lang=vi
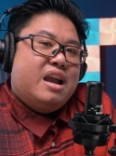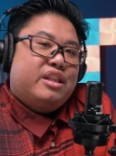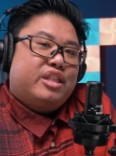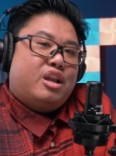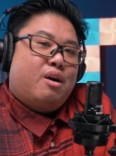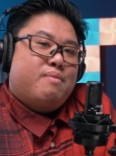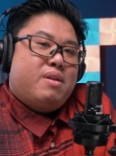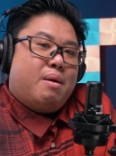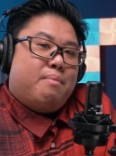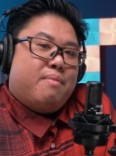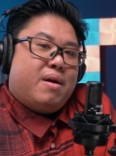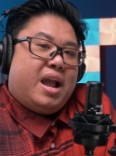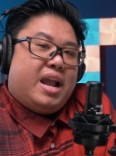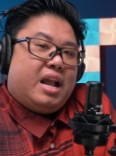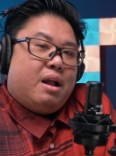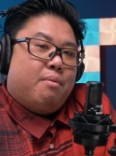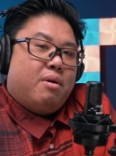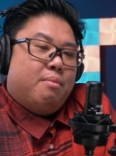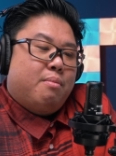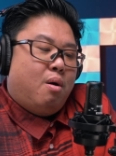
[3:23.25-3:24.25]
trong năm
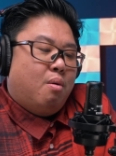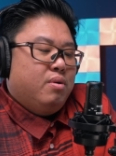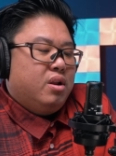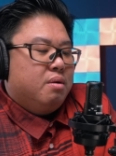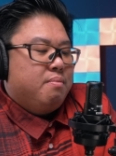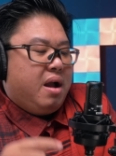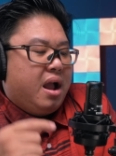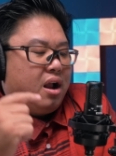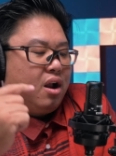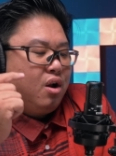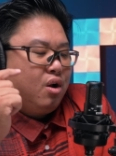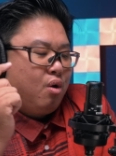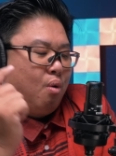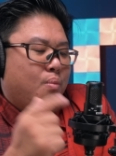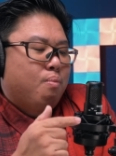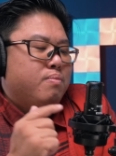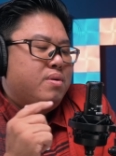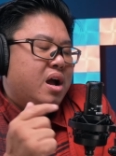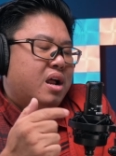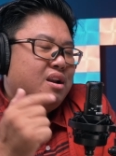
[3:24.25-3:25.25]
2024 thì các bạn
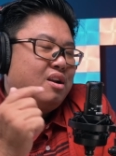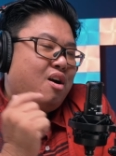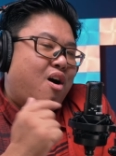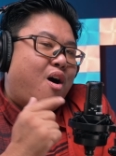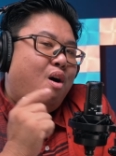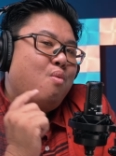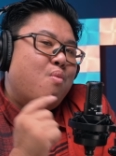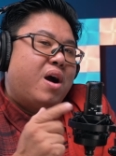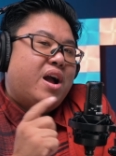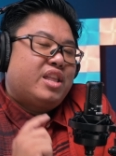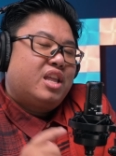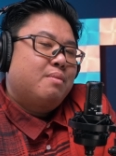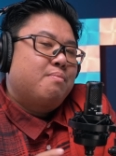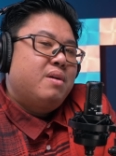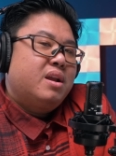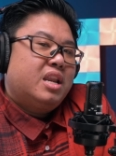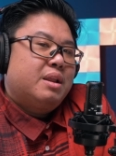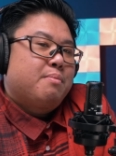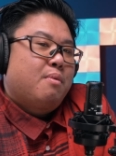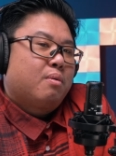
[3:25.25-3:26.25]
cũng nên ngó qua chiếc
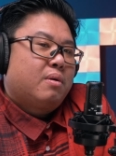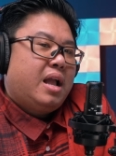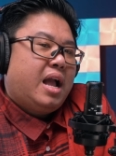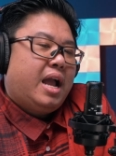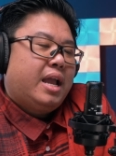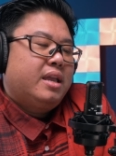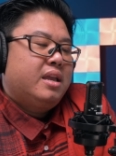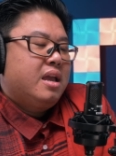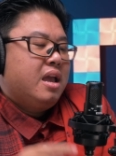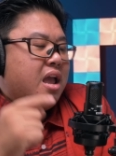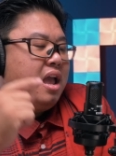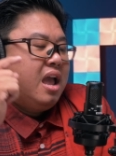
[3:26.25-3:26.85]
mic này một cái